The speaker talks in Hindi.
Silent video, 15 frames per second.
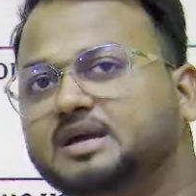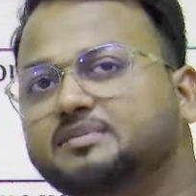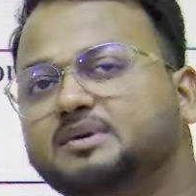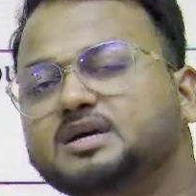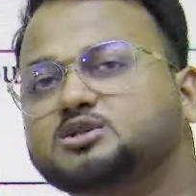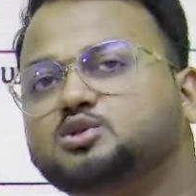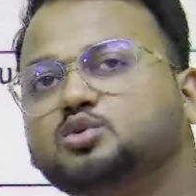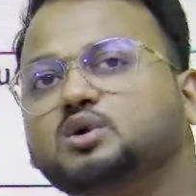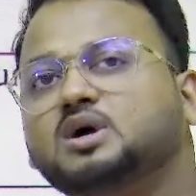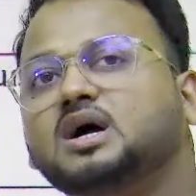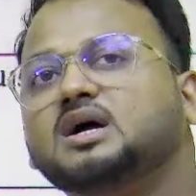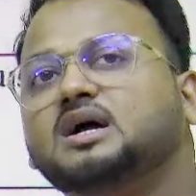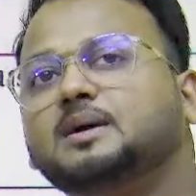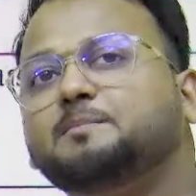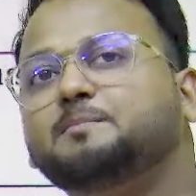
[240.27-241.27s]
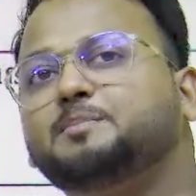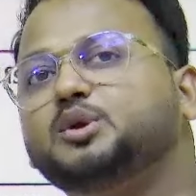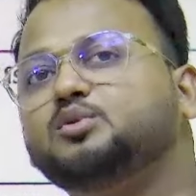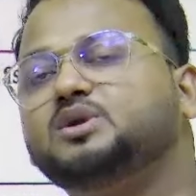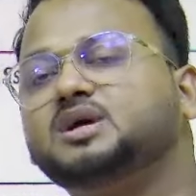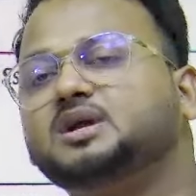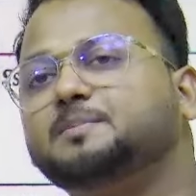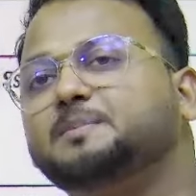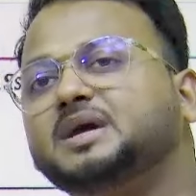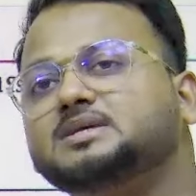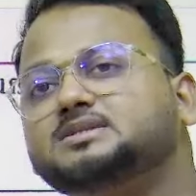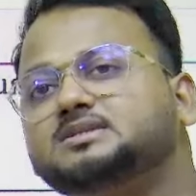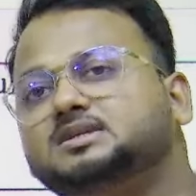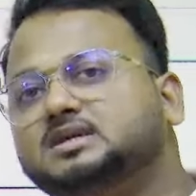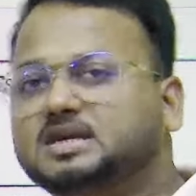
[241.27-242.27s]
बेस्ड होगा कंप्यूटर
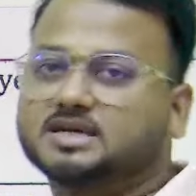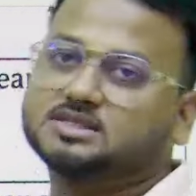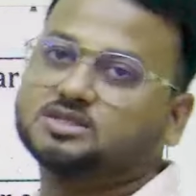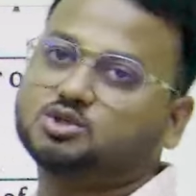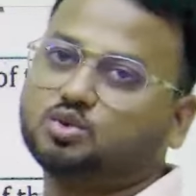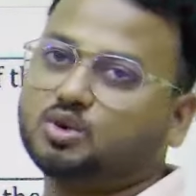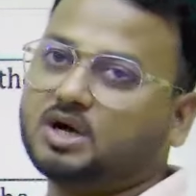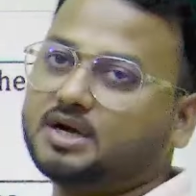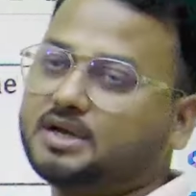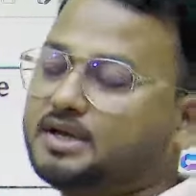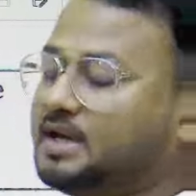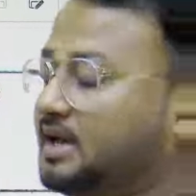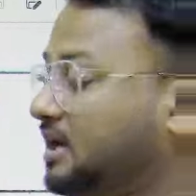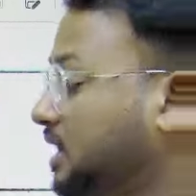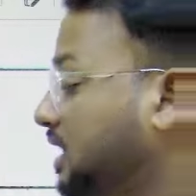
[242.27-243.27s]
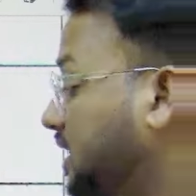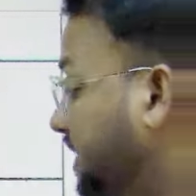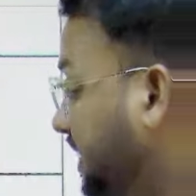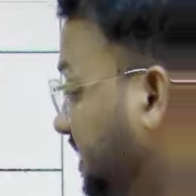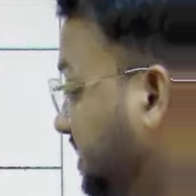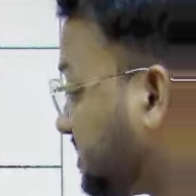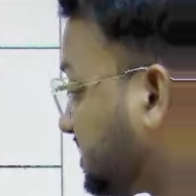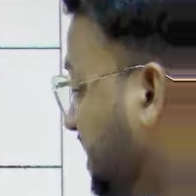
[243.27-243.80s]
बेस्ड टेस्ट होगा ठीक है इसके